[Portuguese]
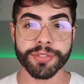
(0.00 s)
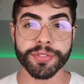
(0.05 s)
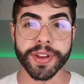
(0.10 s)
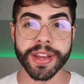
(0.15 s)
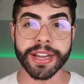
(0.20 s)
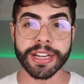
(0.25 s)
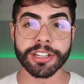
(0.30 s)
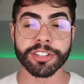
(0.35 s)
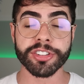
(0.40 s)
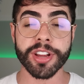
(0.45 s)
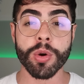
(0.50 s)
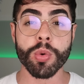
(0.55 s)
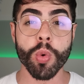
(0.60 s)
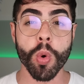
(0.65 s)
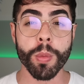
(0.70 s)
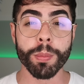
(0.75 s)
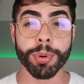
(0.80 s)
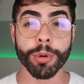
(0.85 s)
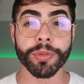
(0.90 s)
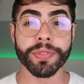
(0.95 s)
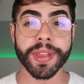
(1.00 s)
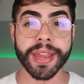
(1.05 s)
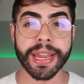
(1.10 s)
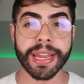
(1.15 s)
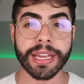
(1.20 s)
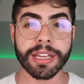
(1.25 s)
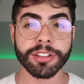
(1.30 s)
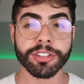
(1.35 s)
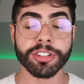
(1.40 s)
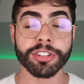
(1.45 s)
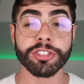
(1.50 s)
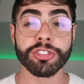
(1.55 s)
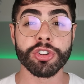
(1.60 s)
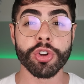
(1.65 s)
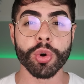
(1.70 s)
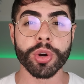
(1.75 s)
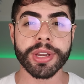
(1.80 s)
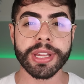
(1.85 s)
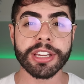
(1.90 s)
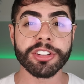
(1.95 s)
verde é um componente
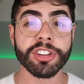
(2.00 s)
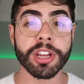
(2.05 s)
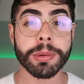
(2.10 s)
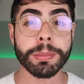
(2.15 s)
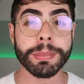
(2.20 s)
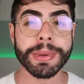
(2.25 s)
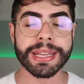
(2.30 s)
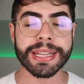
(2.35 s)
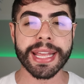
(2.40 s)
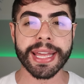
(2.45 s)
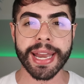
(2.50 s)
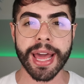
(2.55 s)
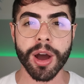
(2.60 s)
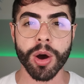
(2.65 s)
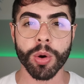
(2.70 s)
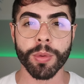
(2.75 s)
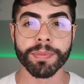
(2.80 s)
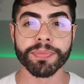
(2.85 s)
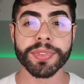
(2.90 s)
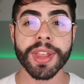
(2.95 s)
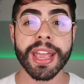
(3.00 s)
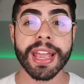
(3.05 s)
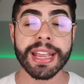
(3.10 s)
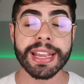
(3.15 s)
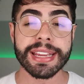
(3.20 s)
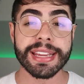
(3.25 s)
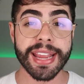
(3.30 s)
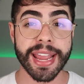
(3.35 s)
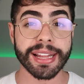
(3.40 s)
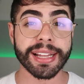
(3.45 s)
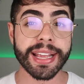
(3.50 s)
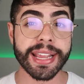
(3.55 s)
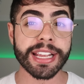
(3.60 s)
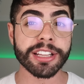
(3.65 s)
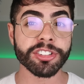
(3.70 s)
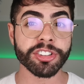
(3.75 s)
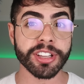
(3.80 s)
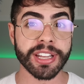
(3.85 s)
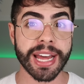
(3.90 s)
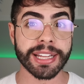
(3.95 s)
de origem mineral e ela é
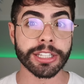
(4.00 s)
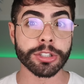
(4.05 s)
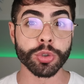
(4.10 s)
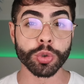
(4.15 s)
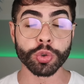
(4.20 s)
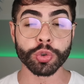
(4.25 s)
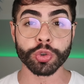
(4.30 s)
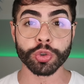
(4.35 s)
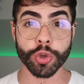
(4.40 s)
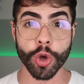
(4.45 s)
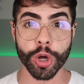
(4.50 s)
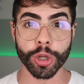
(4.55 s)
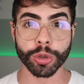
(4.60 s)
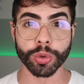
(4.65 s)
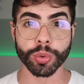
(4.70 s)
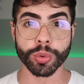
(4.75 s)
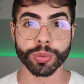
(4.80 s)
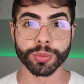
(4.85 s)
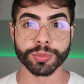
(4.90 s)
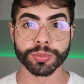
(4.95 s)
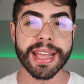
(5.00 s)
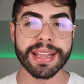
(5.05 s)
retirada do solo.